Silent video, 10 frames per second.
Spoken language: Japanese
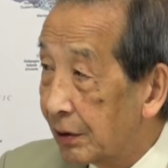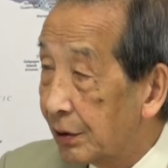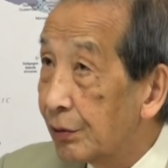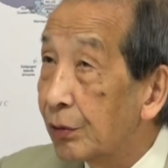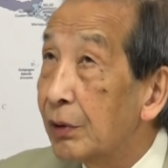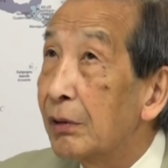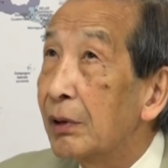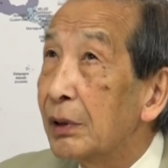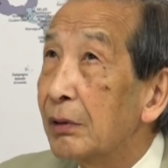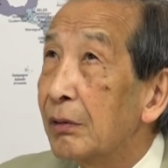中国
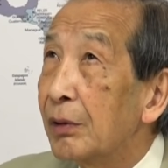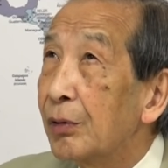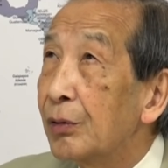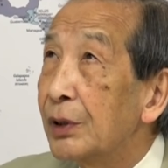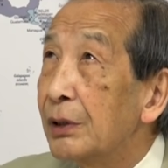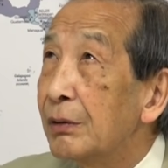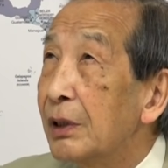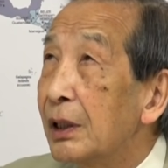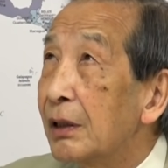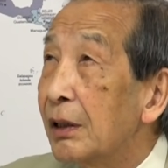は遅れる
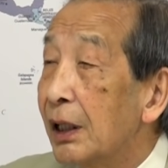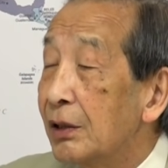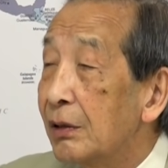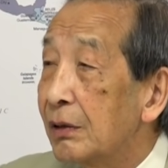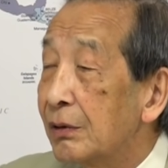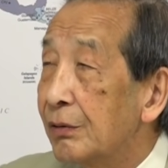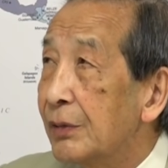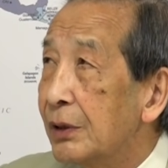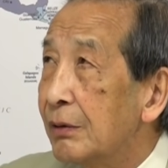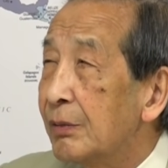ね海
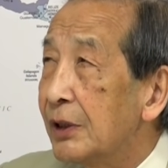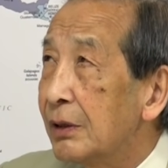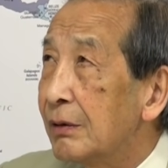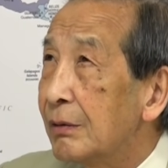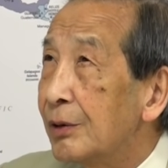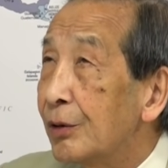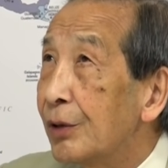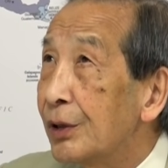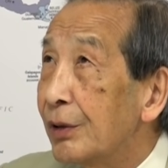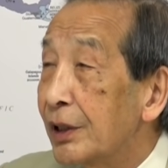海を
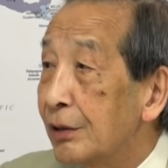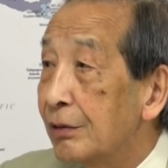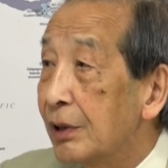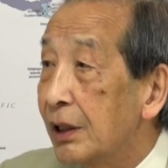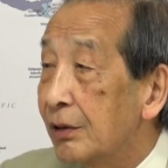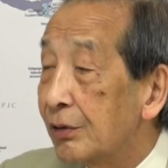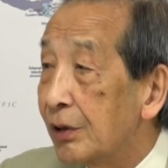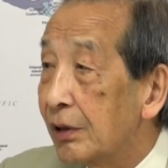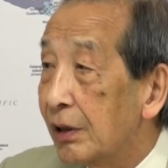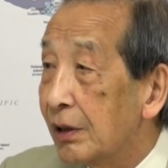越えて渡る兵力
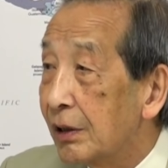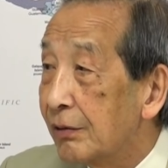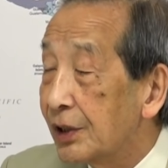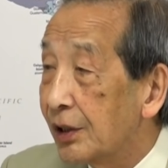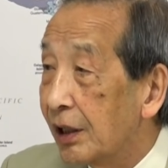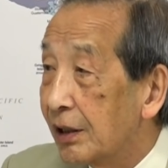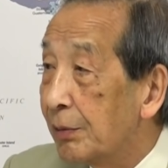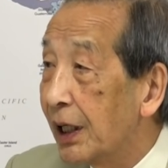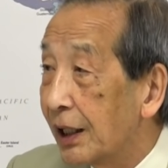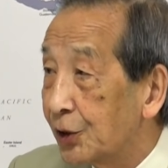というのはわずか
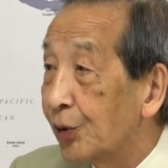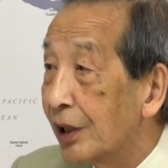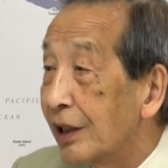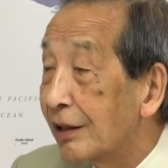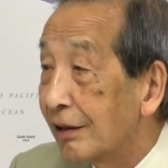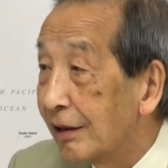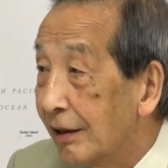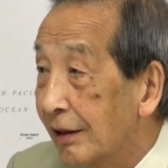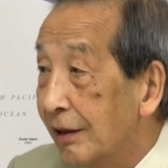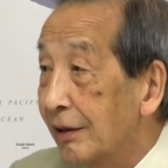2万かそこらであって
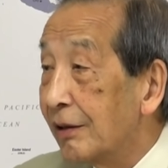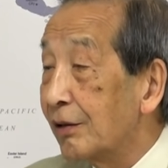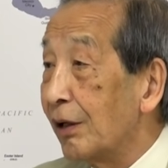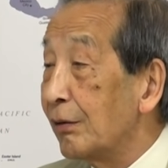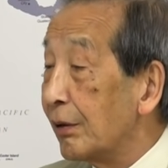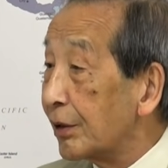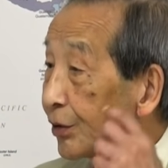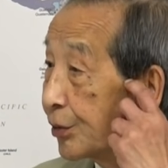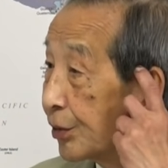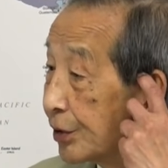台湾は
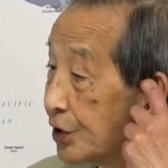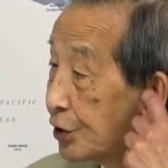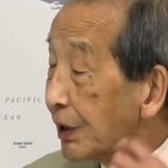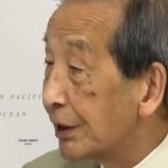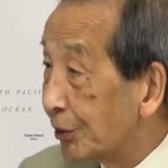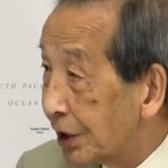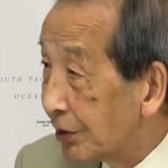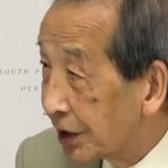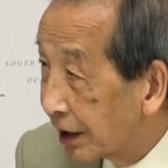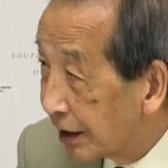そのれ20万ぐらい持って
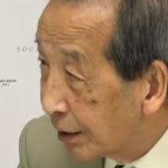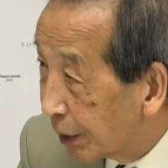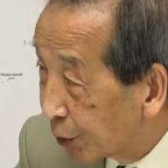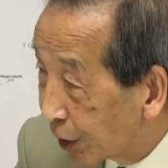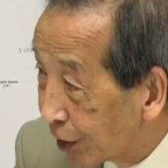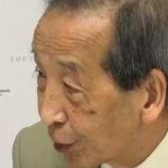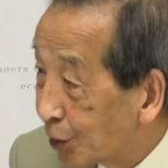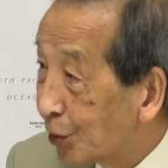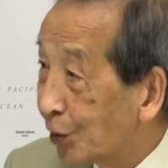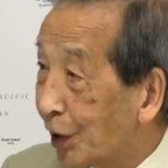ましたからね、今もだからど
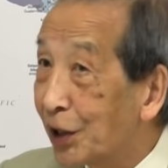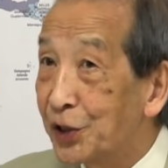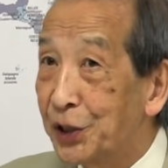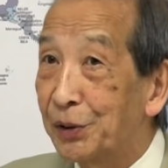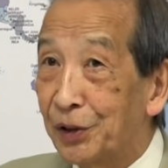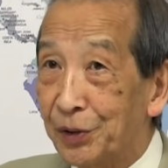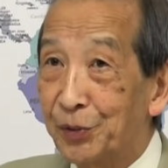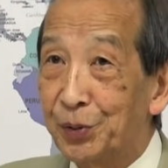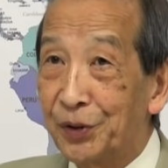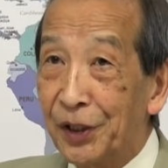んどんどんどん減らしてるわけで
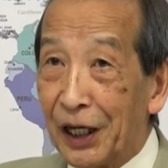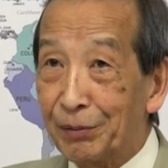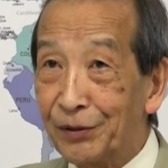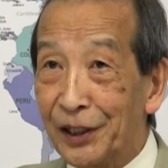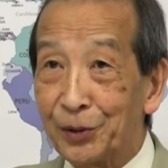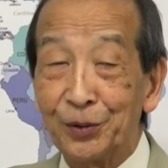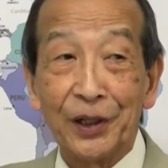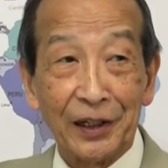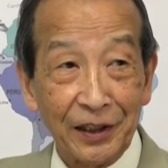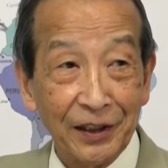むしろ危ないという
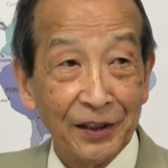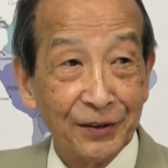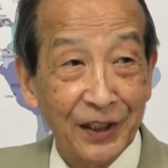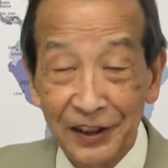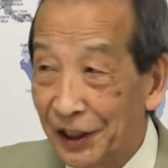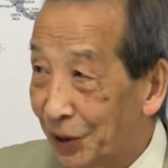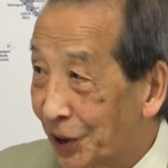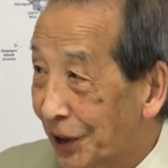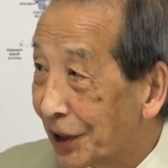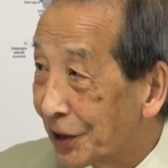ならね増やさないと
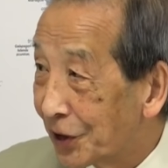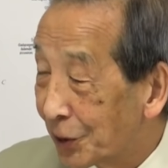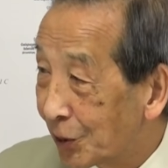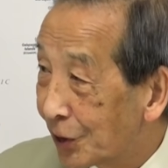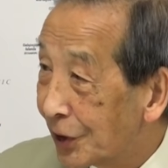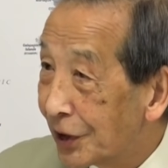いけないんだけども